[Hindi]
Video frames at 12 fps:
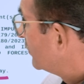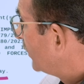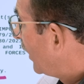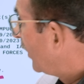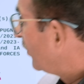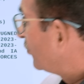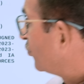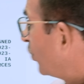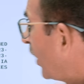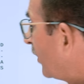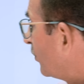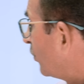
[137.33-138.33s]
23
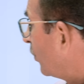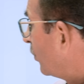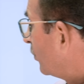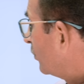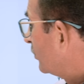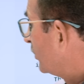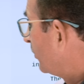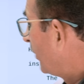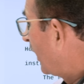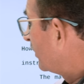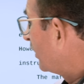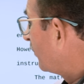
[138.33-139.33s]
जुलाई को द
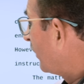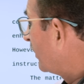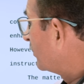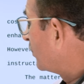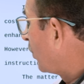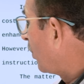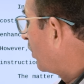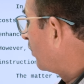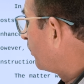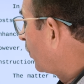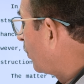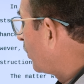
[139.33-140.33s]
मैटर वाज
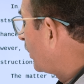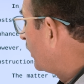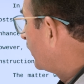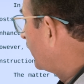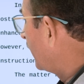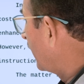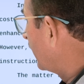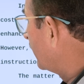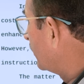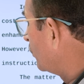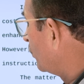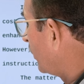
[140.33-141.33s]
कॉल्ड फॉर हियरिंग
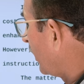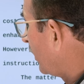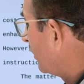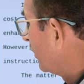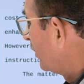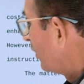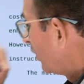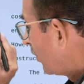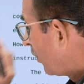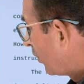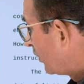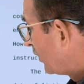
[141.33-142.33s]
टुडे
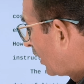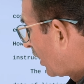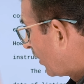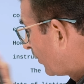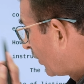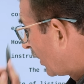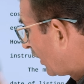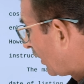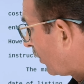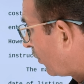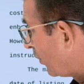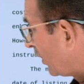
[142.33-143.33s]
और यहाँ पर
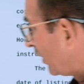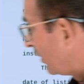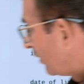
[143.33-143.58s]
इन्होंने